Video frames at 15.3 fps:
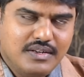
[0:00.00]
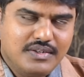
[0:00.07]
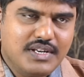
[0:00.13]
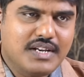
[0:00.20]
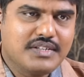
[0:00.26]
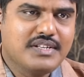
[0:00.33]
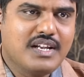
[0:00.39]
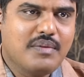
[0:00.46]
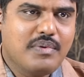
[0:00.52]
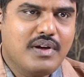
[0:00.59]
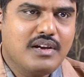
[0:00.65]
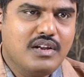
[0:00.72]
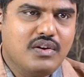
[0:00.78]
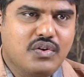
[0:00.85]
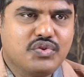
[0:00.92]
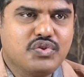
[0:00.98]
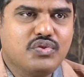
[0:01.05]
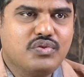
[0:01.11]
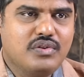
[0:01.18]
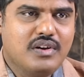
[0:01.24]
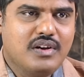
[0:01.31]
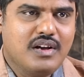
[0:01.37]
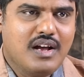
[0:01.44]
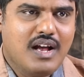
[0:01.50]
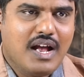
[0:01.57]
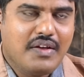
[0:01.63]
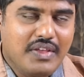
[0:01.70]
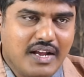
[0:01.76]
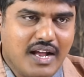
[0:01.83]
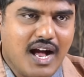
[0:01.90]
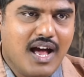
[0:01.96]
జనసేన పార్టీ ఈరోజు
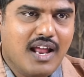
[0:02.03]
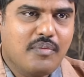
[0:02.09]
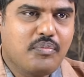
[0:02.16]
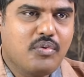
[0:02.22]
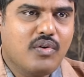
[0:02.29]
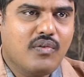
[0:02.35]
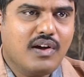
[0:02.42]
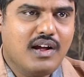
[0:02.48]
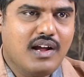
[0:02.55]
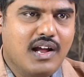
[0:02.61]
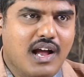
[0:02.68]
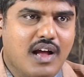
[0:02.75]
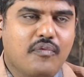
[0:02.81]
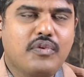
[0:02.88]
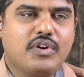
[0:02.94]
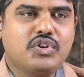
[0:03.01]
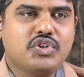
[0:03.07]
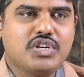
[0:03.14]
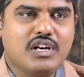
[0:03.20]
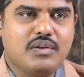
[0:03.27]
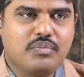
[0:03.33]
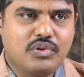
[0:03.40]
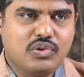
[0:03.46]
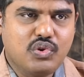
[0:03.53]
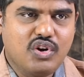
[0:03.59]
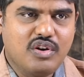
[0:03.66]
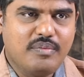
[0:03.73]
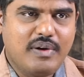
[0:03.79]
అధికారపూర్వకంగా అఫీషియల్ పొత్తులో